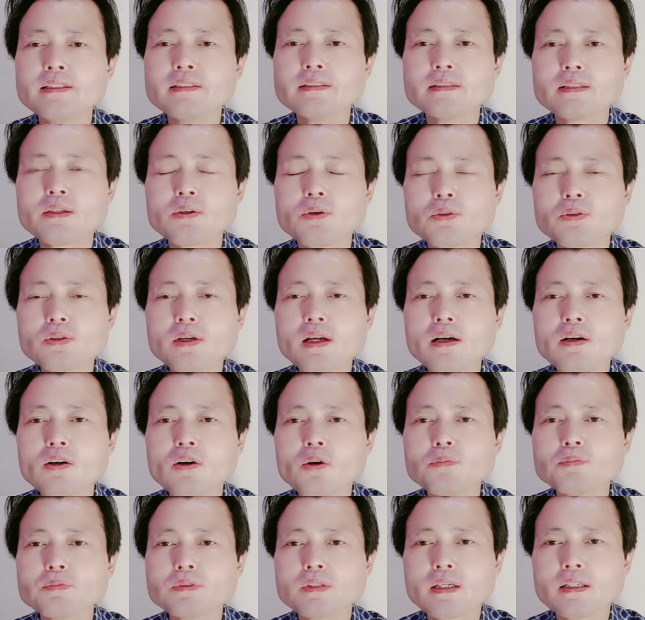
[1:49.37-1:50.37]
이제 코로나
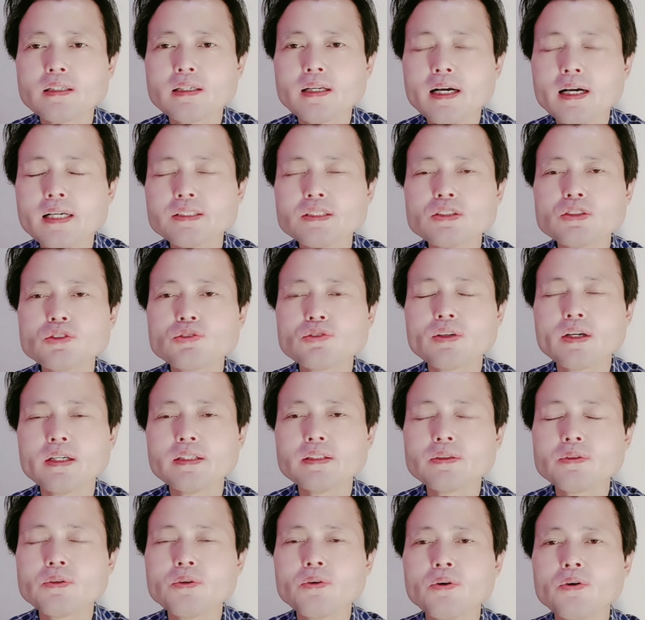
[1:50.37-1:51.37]
검사를 하실
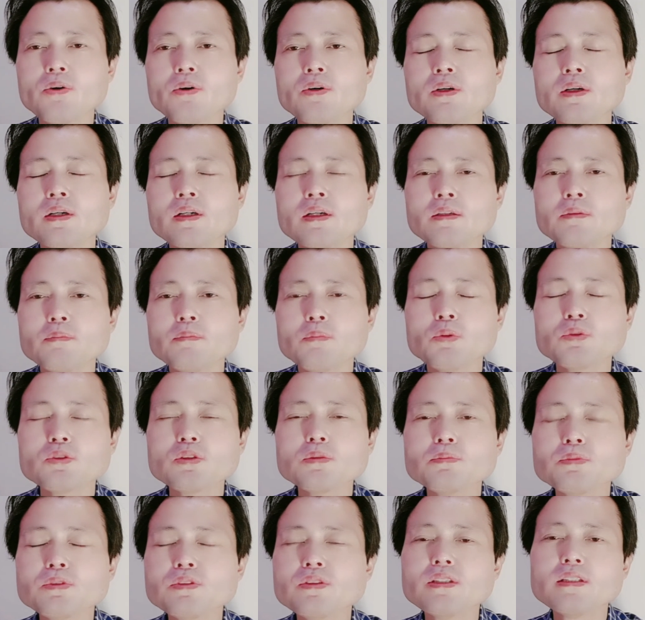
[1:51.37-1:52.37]
수가 있고
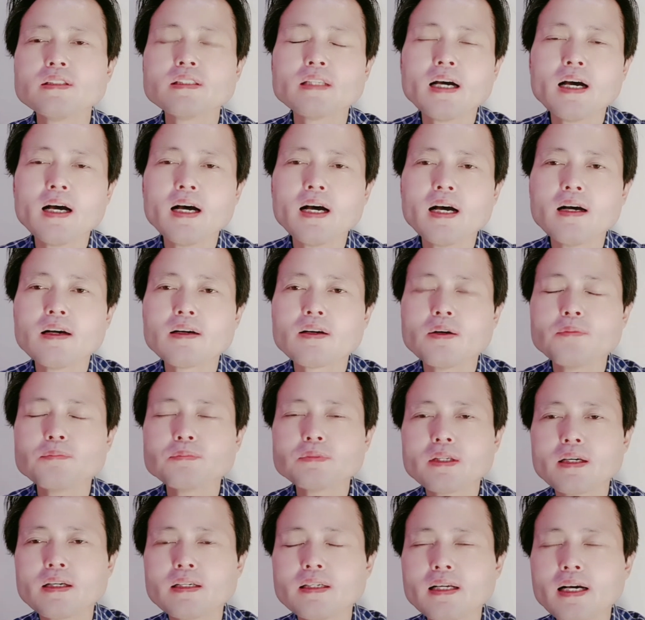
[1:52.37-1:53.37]
모든 분들이 다
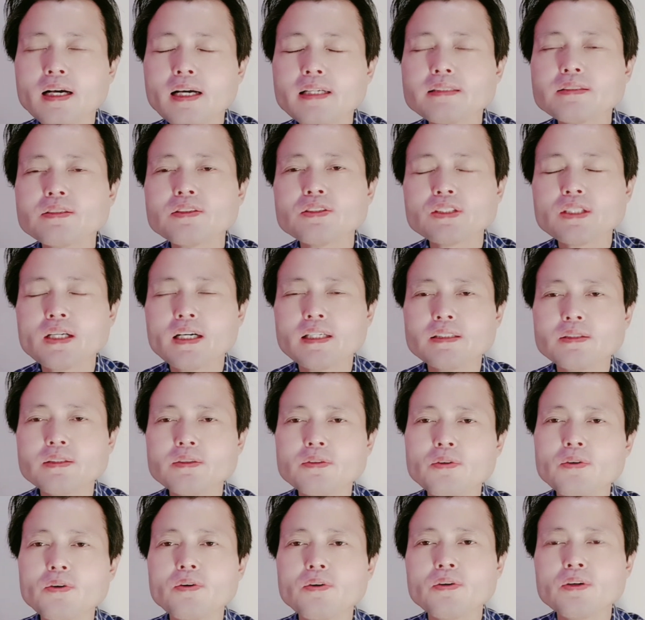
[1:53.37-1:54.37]
검사를 하는 것이
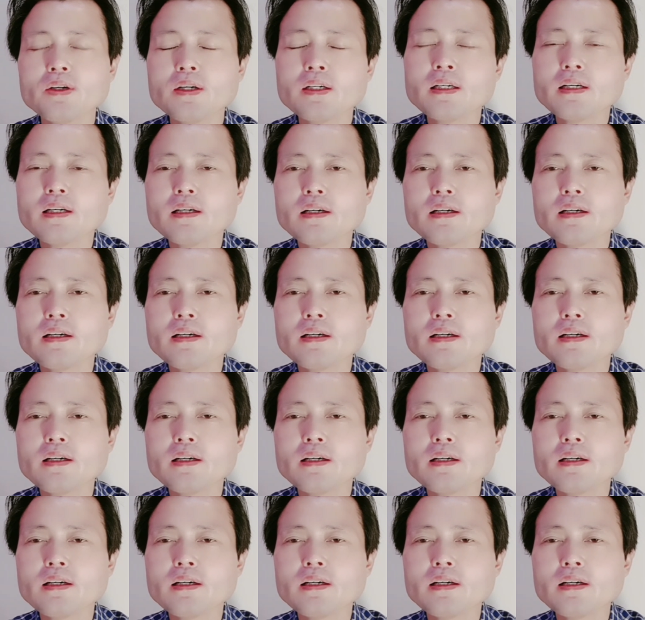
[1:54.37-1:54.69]
아니고